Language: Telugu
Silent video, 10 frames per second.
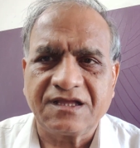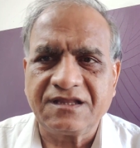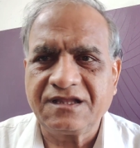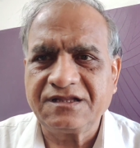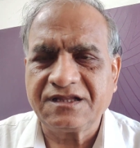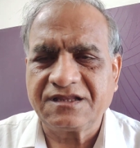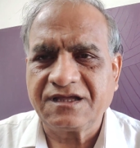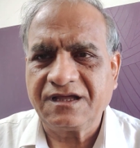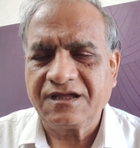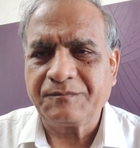సందిగ్ధత
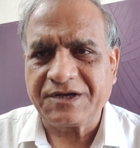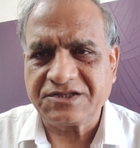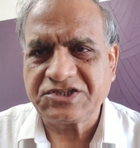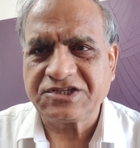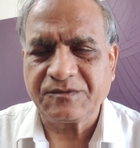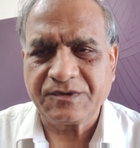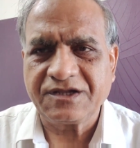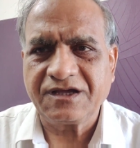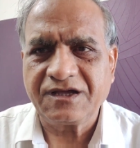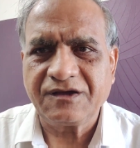
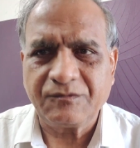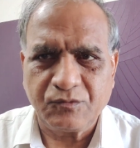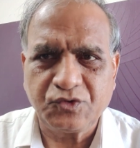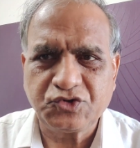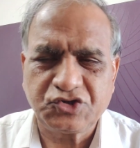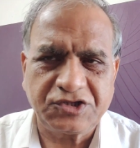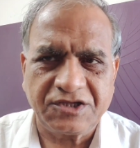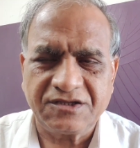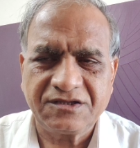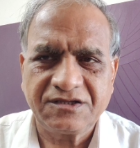ప్రతిష్టమన
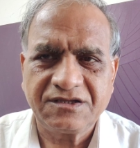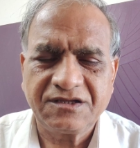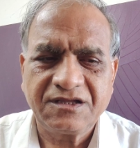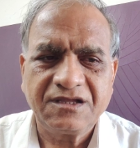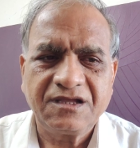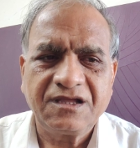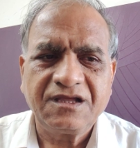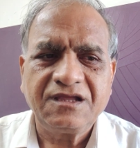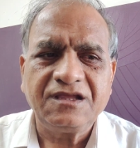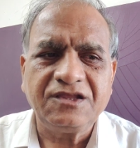ముగుస్తాయి
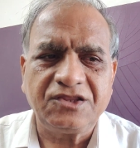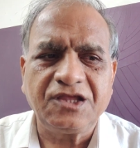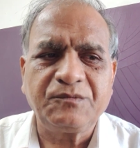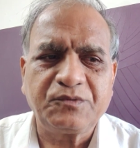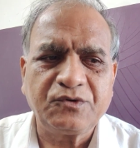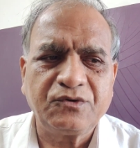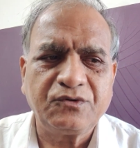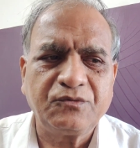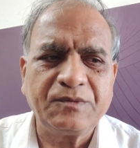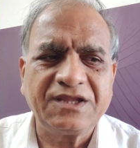ఈ తీర్పు
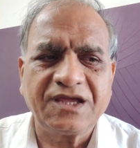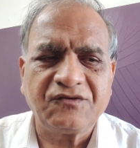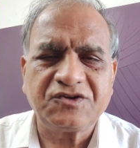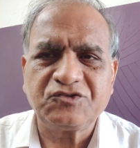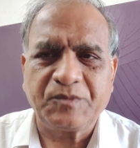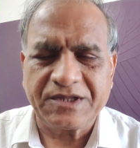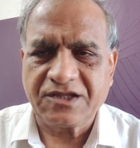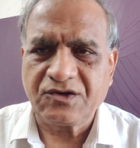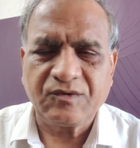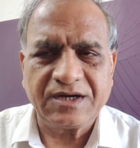మీద ఎవరి
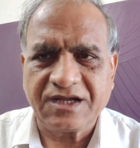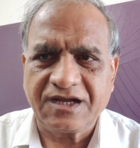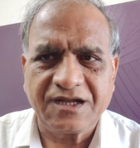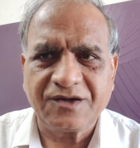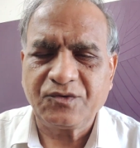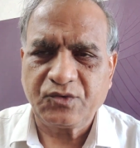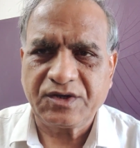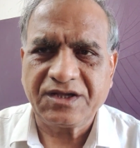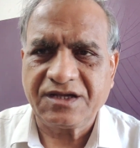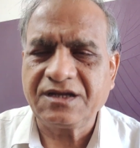స్పందనలు వాళ్ళకి ఎలాగో
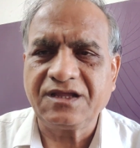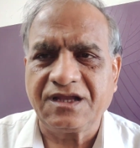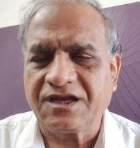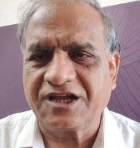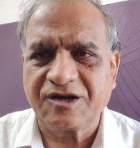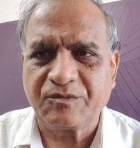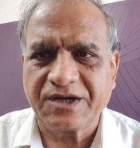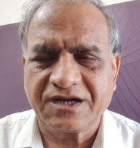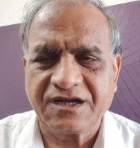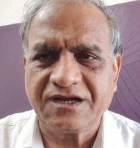ఉంటాయి కానీ ఎన్నికల
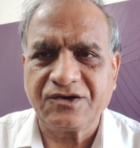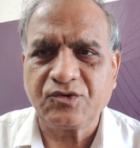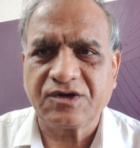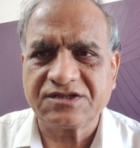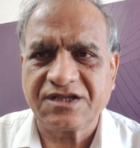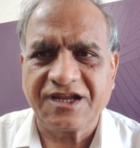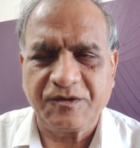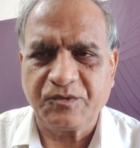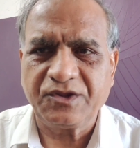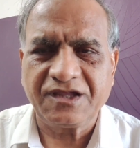ప్రక్రియ అంటూ ఒకసారి
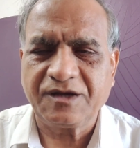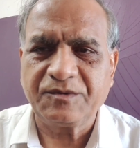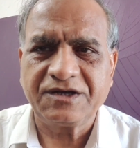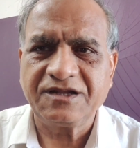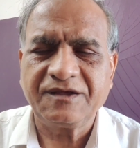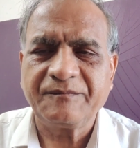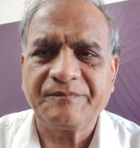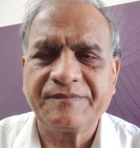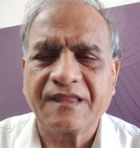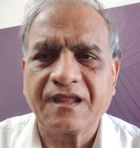అయిపోయింది కాబట్టి
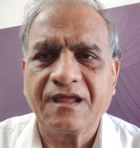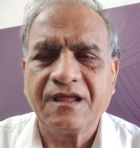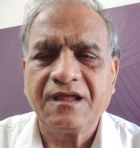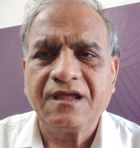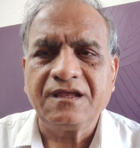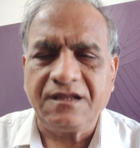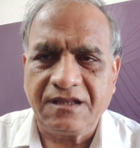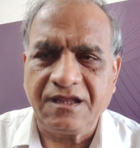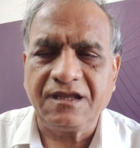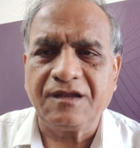
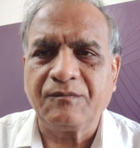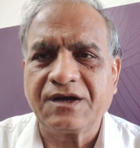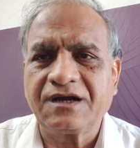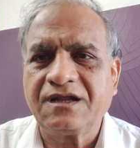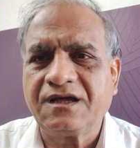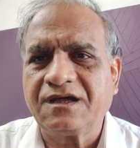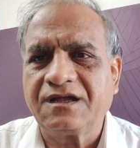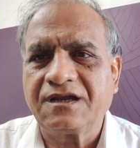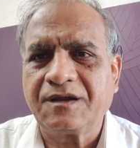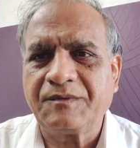ఇది నిమ్మగడ్డ
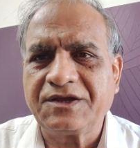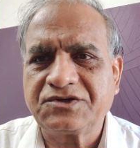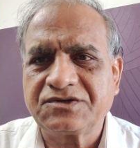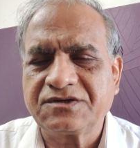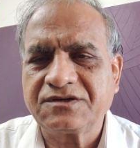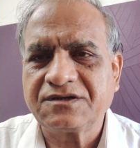రమేష్